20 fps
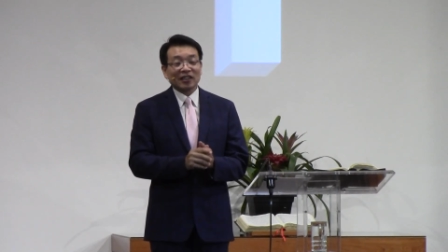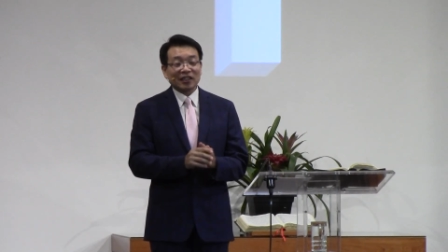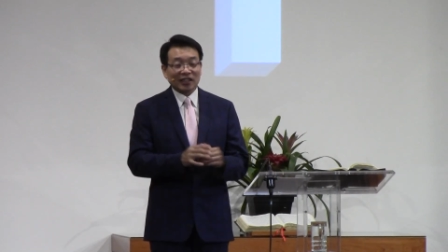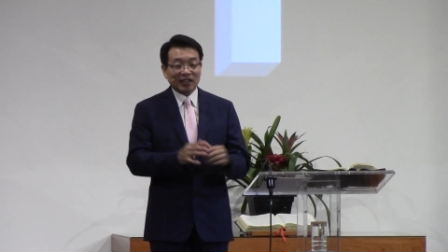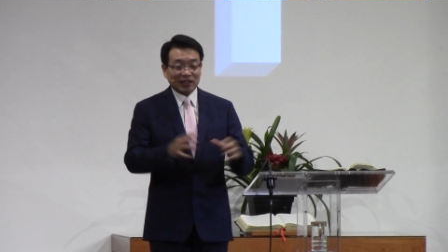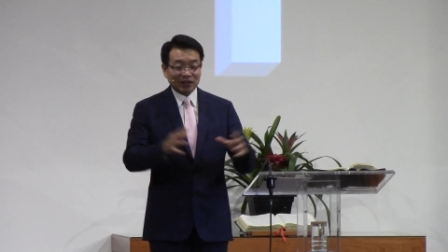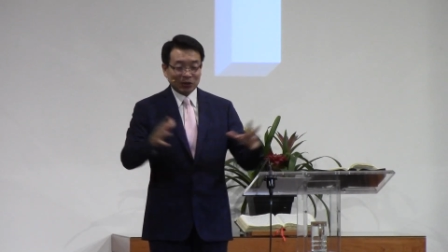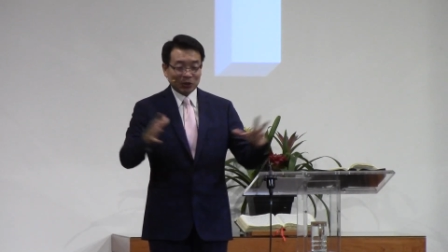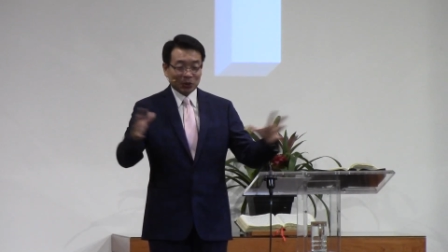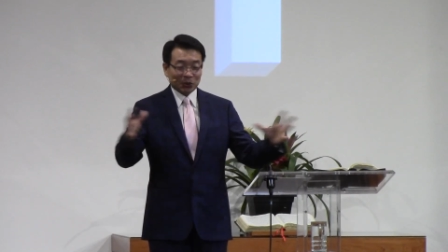
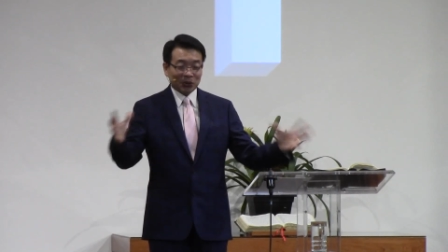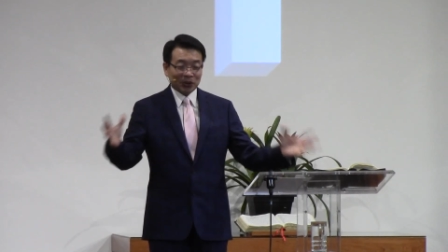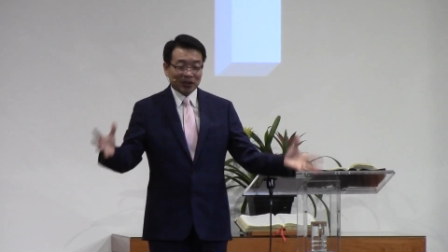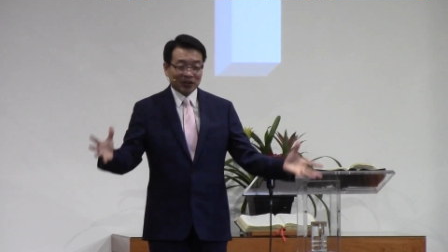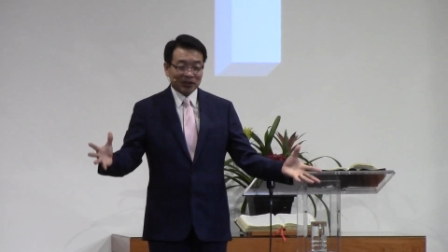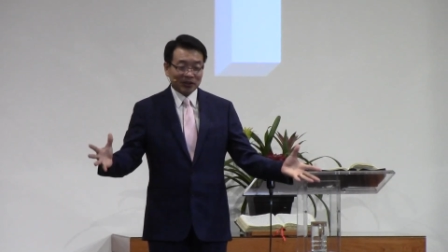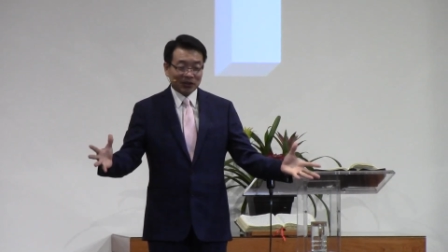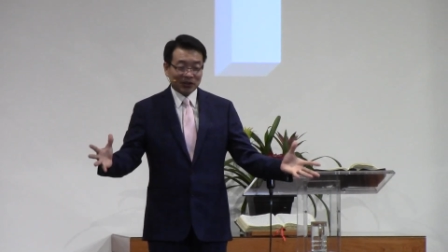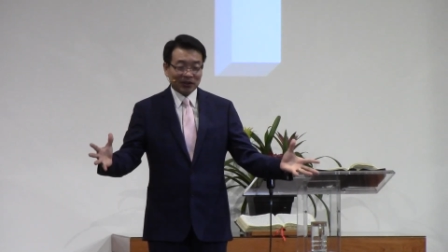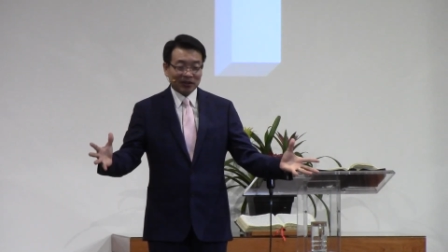아,
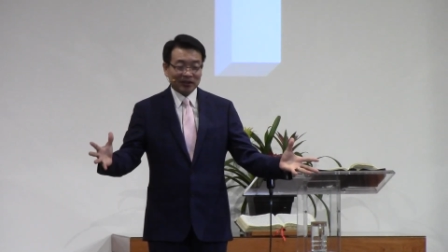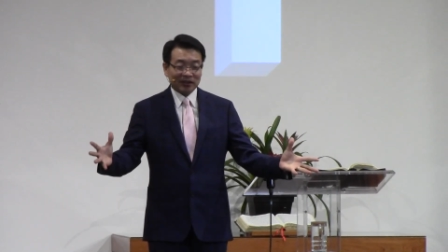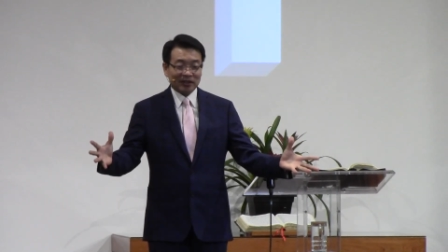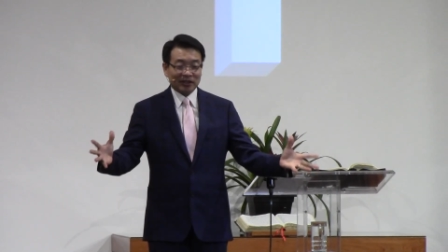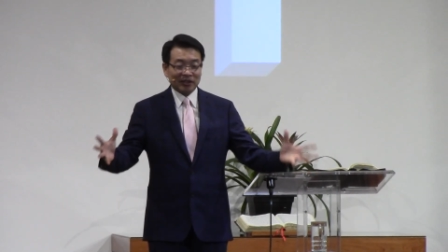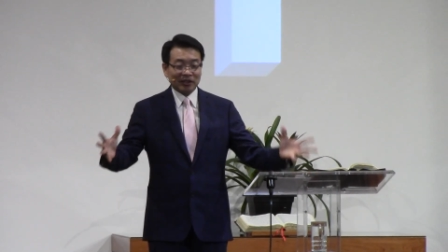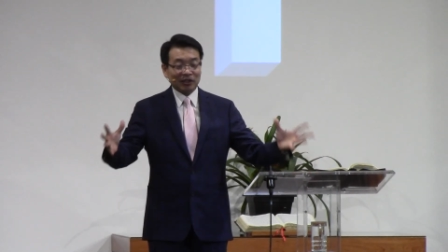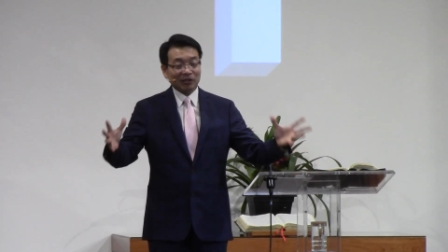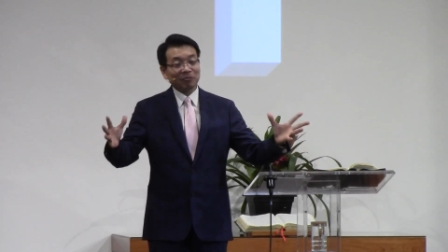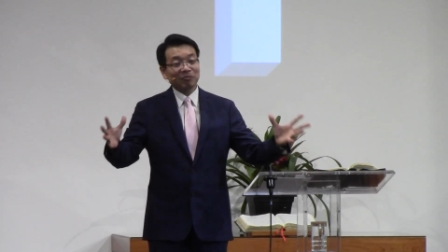
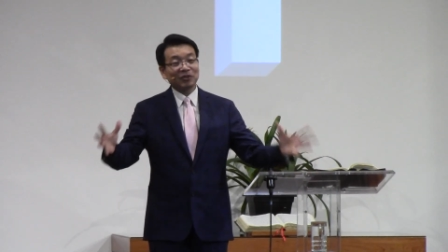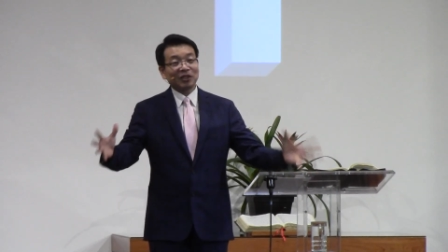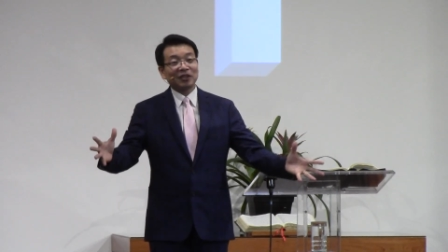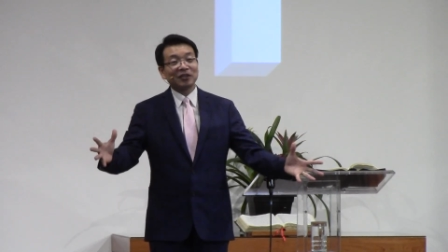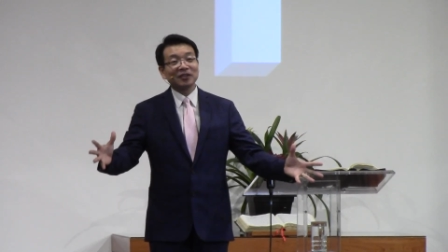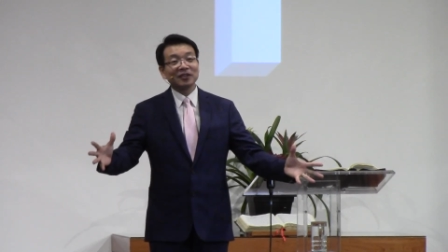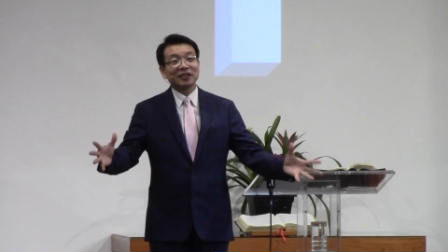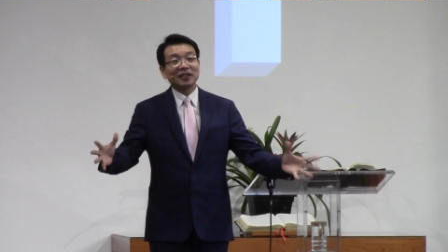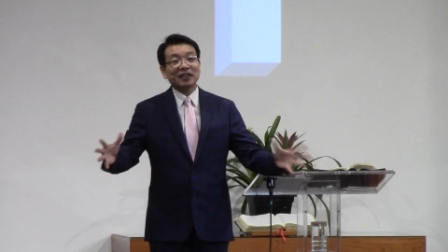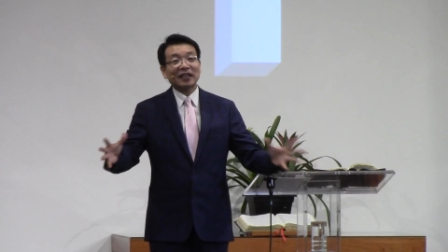초등학생들쯤
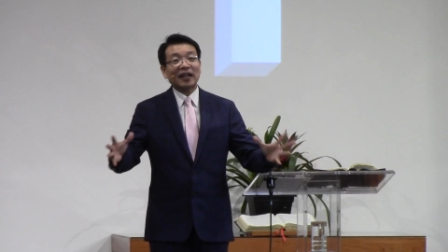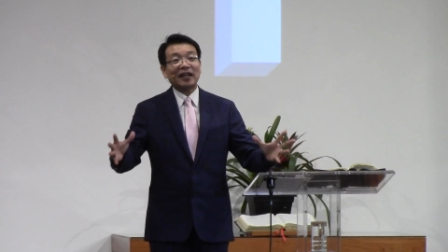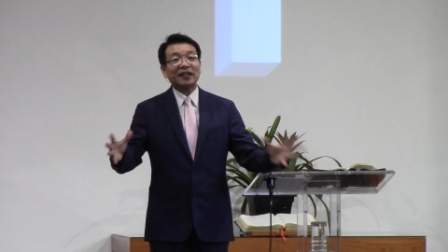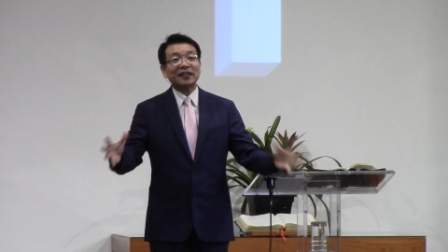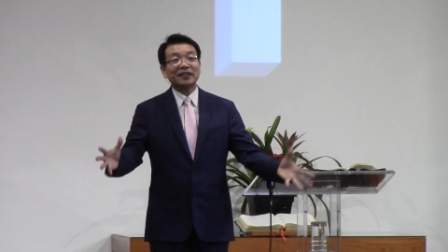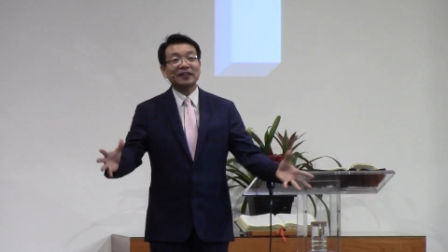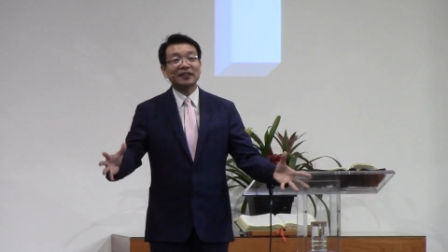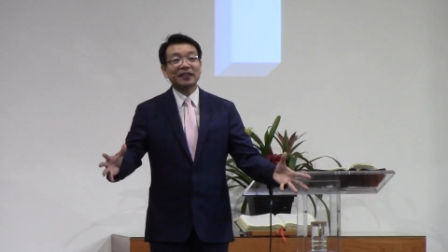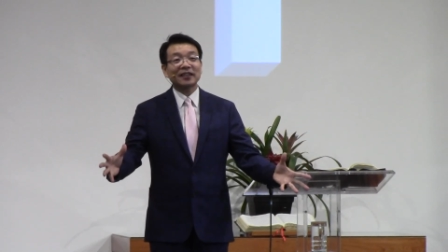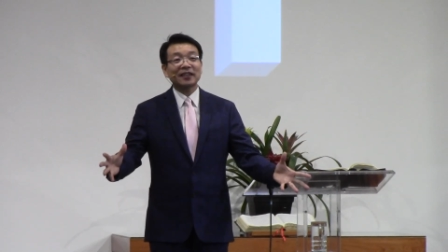되는
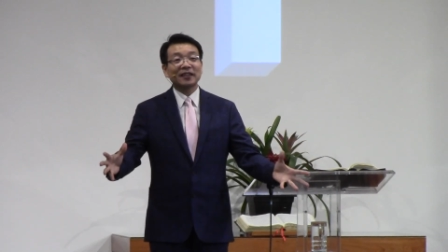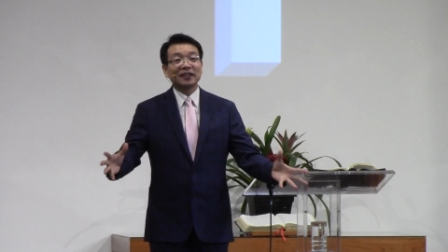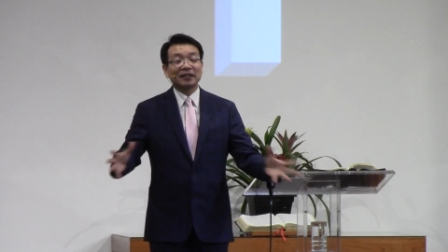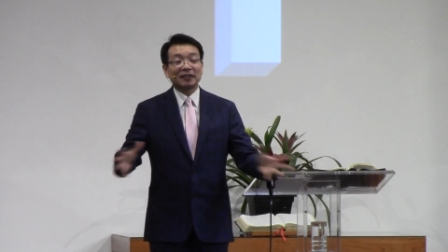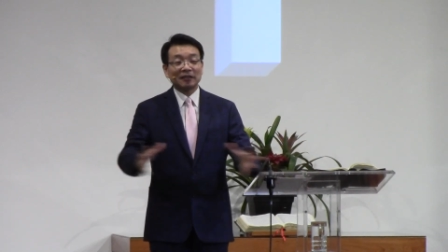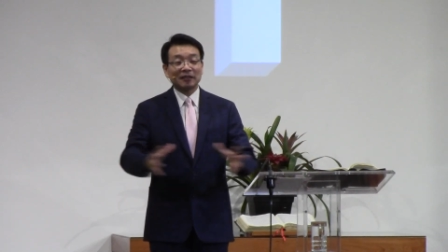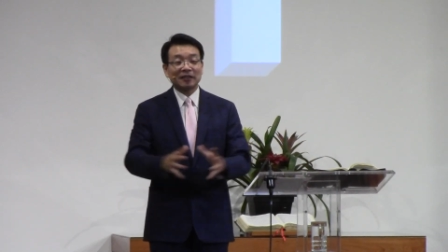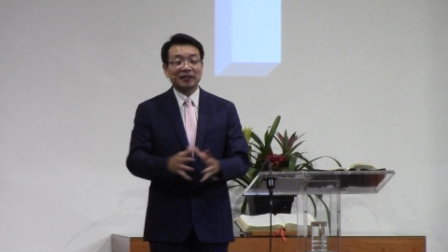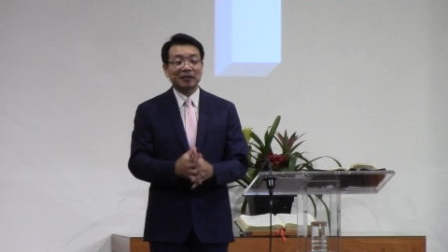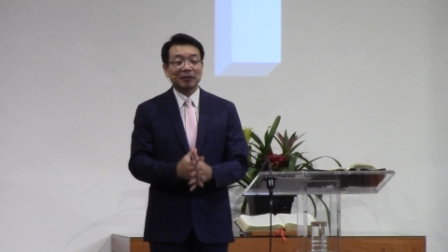아이들이
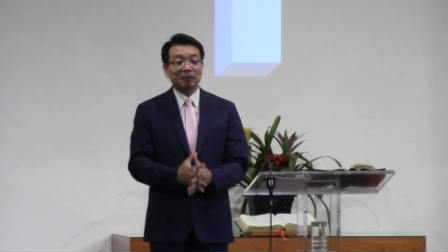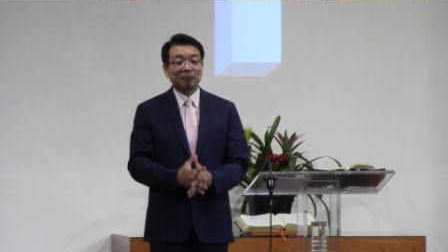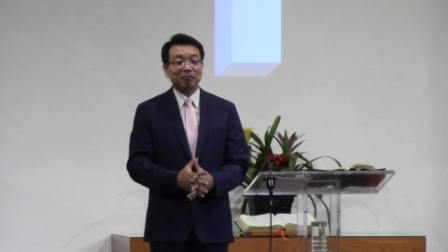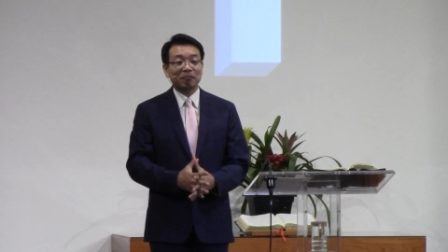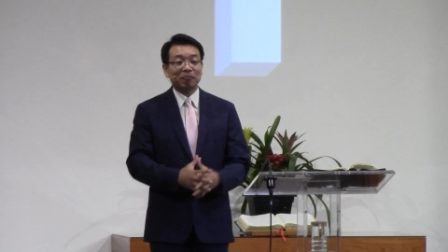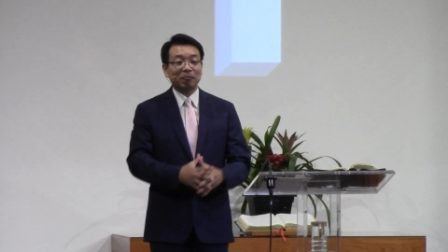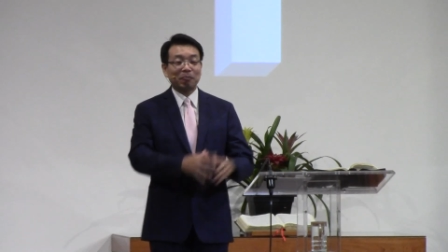이제